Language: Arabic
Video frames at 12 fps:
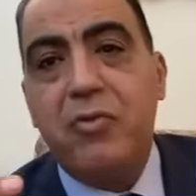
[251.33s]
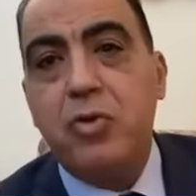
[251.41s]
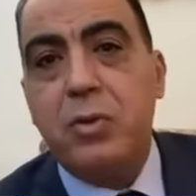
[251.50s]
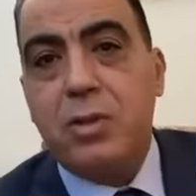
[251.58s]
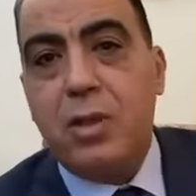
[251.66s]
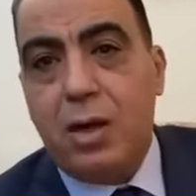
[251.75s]
انه
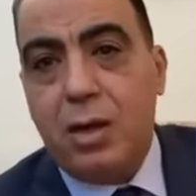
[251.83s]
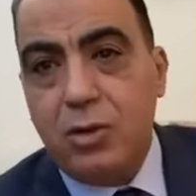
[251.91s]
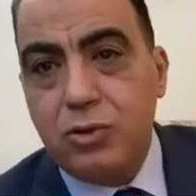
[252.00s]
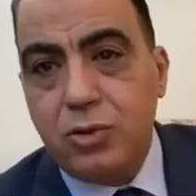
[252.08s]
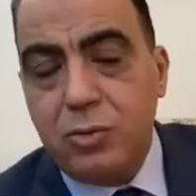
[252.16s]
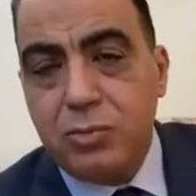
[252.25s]
بيتعرض
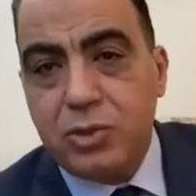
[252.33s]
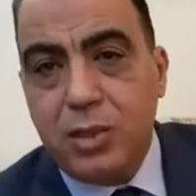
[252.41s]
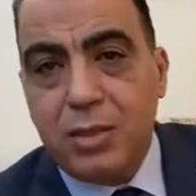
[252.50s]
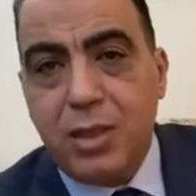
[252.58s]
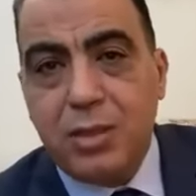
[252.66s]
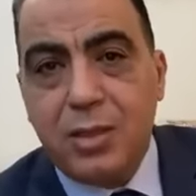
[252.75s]
لظلم
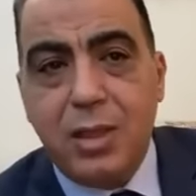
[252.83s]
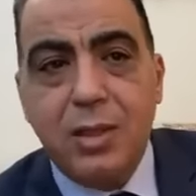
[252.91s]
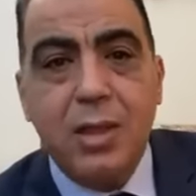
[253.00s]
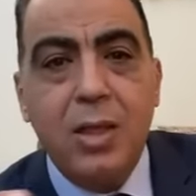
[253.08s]
شديد جدا